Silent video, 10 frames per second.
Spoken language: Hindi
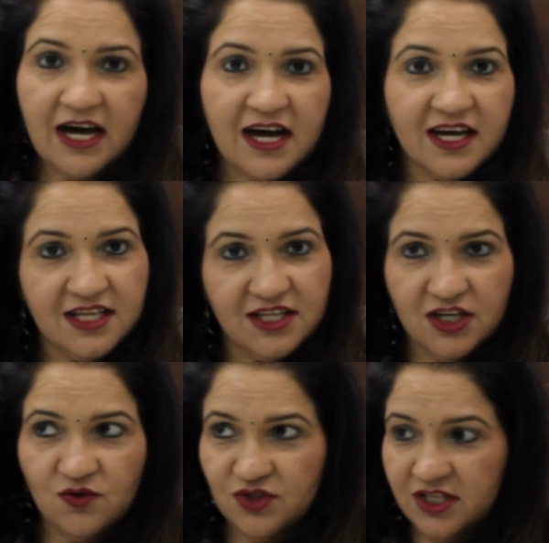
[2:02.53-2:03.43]
आगे
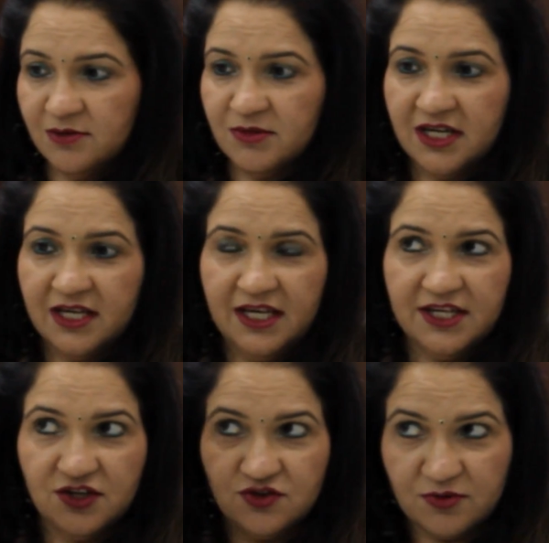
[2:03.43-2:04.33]
देना उतना हम करके
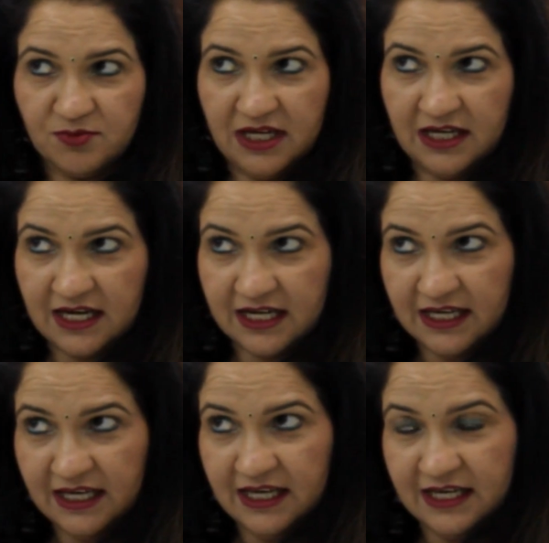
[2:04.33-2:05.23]
टिकटॉक पिन लगा के